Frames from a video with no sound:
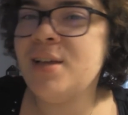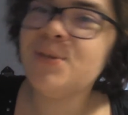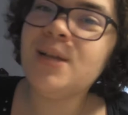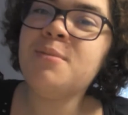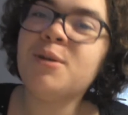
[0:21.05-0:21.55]

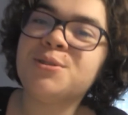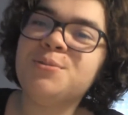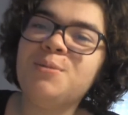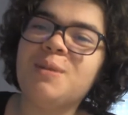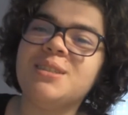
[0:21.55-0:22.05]
Tout d'abord, je
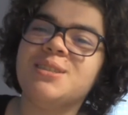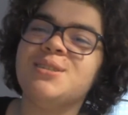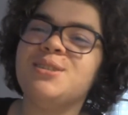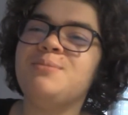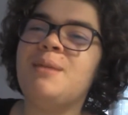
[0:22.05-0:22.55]
me
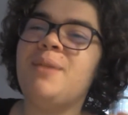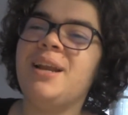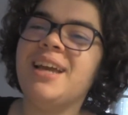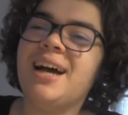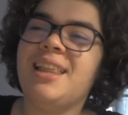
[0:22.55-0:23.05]
présente, je
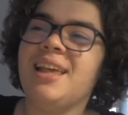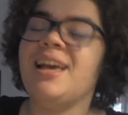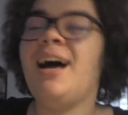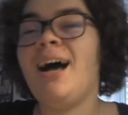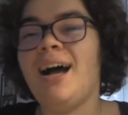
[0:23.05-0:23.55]
m'appelle
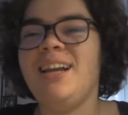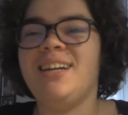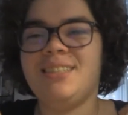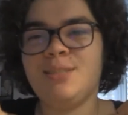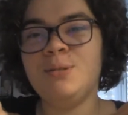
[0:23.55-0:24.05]
Karateka,
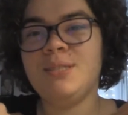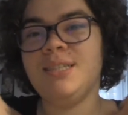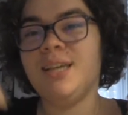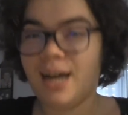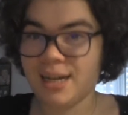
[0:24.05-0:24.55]
alias
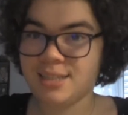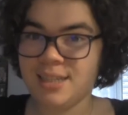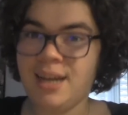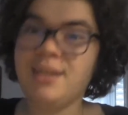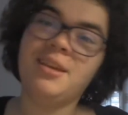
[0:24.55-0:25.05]
aussi
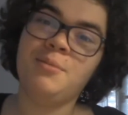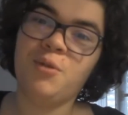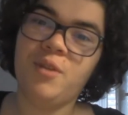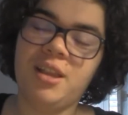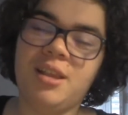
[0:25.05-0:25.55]
Axel, qui est
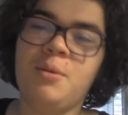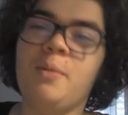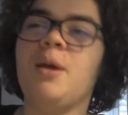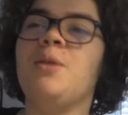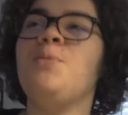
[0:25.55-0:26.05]
mon
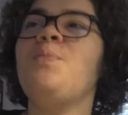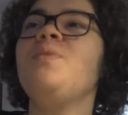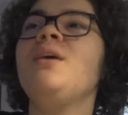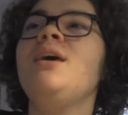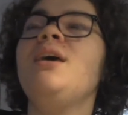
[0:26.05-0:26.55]
véritable prénom.
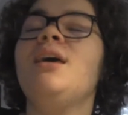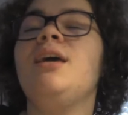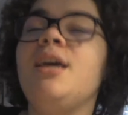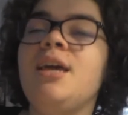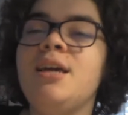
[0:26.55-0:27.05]

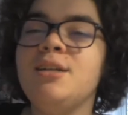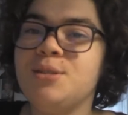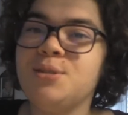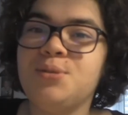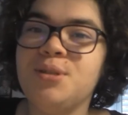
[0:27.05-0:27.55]
Et
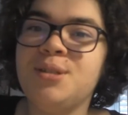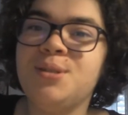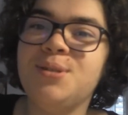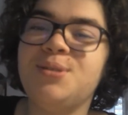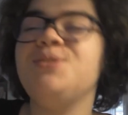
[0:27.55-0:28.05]
je suis
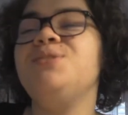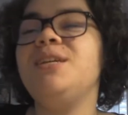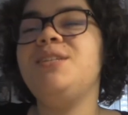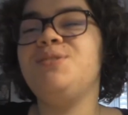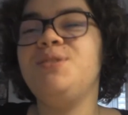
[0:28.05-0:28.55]
juste une
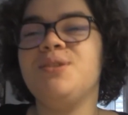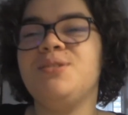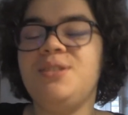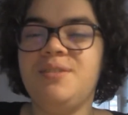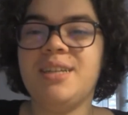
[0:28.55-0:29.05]

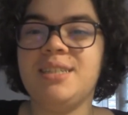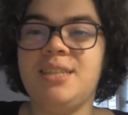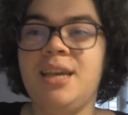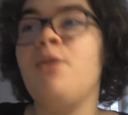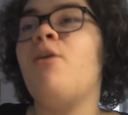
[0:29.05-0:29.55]
étudiante
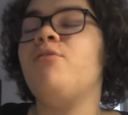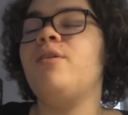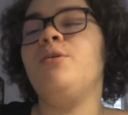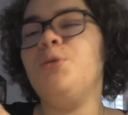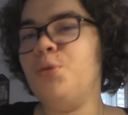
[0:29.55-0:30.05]
d'université,
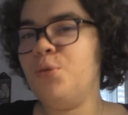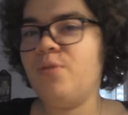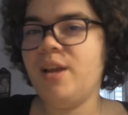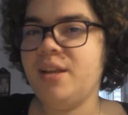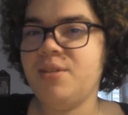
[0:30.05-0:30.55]
enfin une
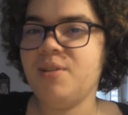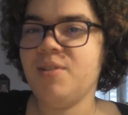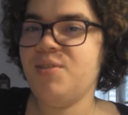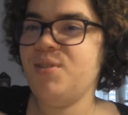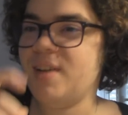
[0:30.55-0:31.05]
nouvelle
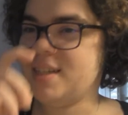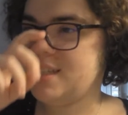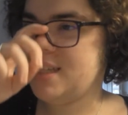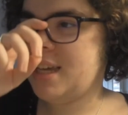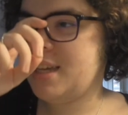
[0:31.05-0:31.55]
étudiante
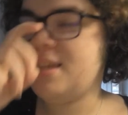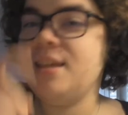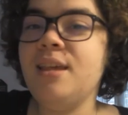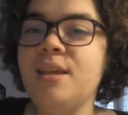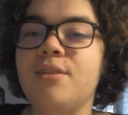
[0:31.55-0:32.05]
d'université
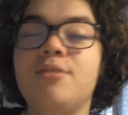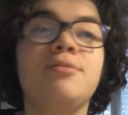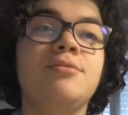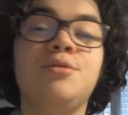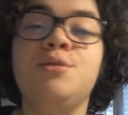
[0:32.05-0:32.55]
qui
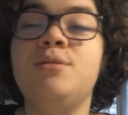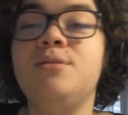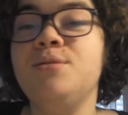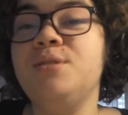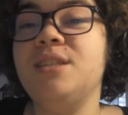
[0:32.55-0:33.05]
veut
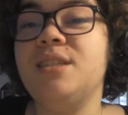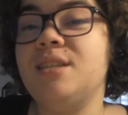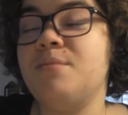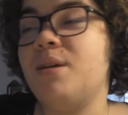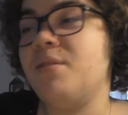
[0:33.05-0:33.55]
utiliser
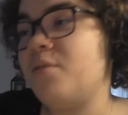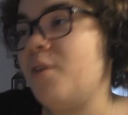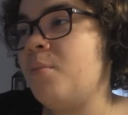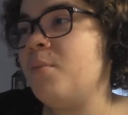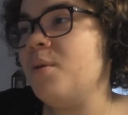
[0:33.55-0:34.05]
cette
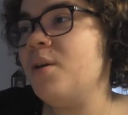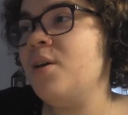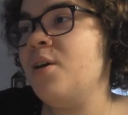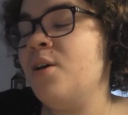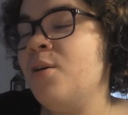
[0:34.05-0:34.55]
plateforme
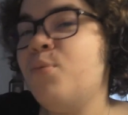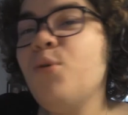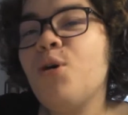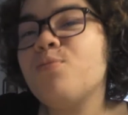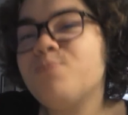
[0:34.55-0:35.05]

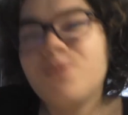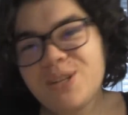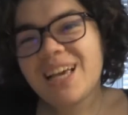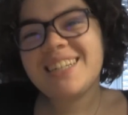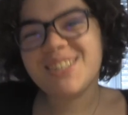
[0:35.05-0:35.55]
pour
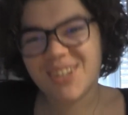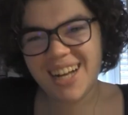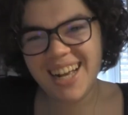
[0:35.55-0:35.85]
beaucoup de raisons.